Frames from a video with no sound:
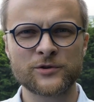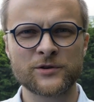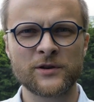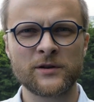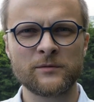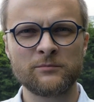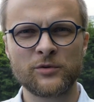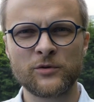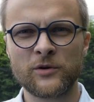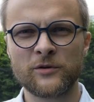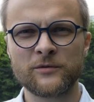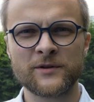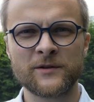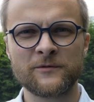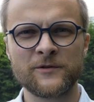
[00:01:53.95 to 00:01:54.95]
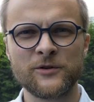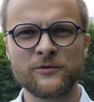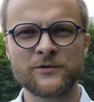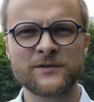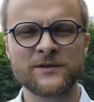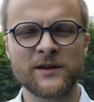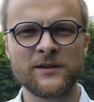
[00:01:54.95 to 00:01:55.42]
że była ona w
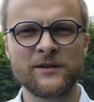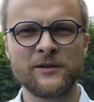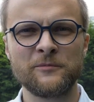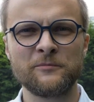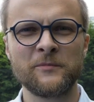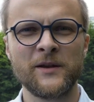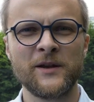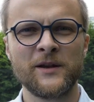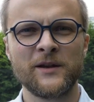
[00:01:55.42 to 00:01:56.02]
nieustannym